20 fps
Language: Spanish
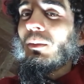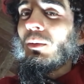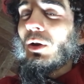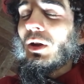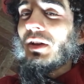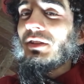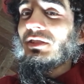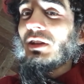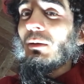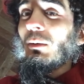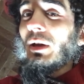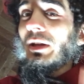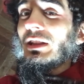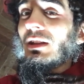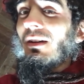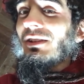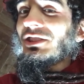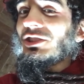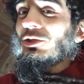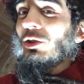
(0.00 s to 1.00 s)
Porque
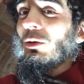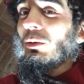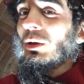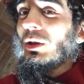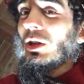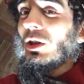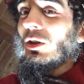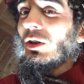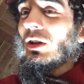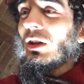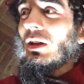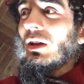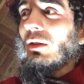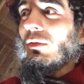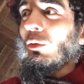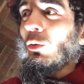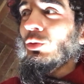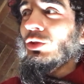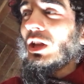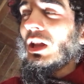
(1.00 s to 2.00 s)
estaba haciendo el video
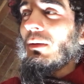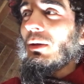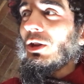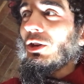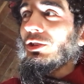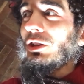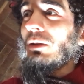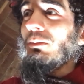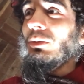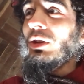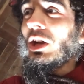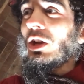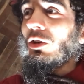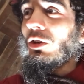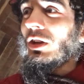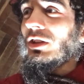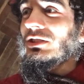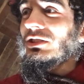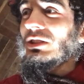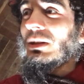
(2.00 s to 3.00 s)
que ustedes vieron el
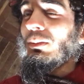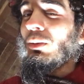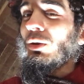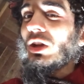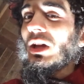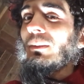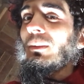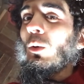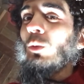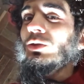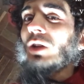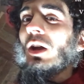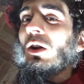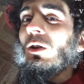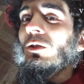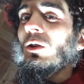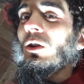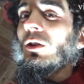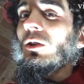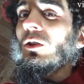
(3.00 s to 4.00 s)
miércoles de por qué me gusta el
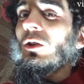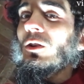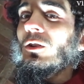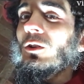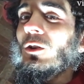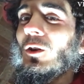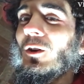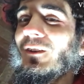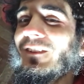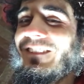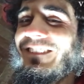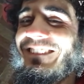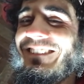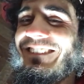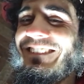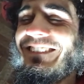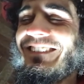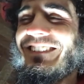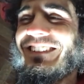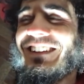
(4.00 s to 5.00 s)
color rojo.
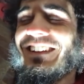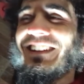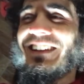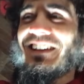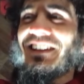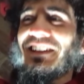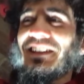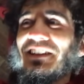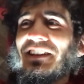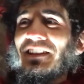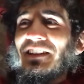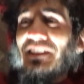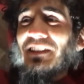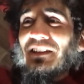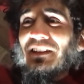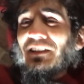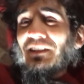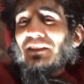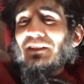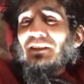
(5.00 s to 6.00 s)

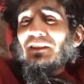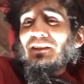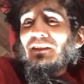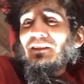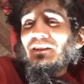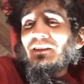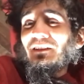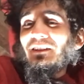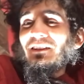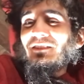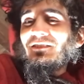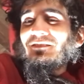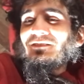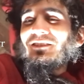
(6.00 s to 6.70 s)
Y...